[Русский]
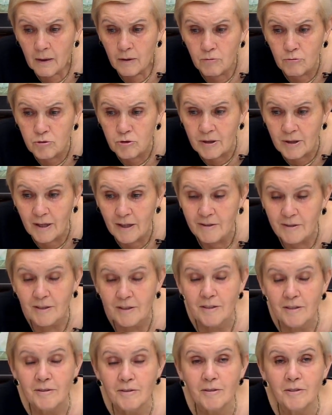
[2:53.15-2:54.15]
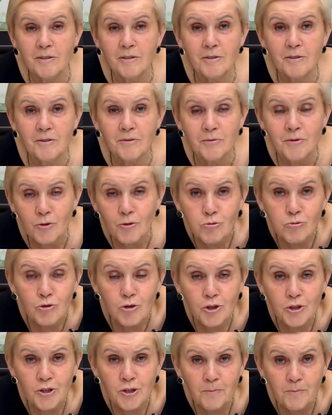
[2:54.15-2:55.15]
утрата э,
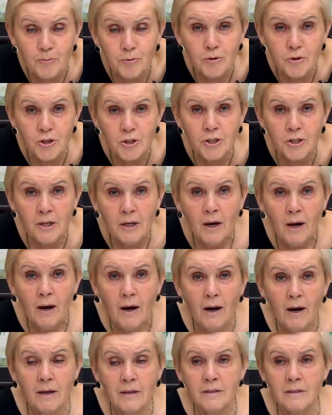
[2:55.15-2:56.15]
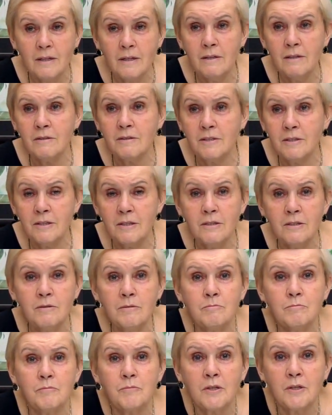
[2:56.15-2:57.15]
верхушечной почки, она
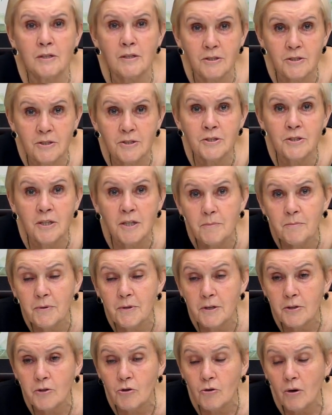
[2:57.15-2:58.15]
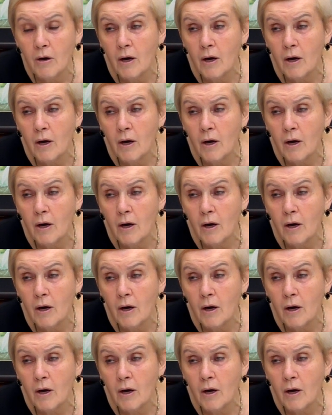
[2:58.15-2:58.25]
ей грозит гибелью.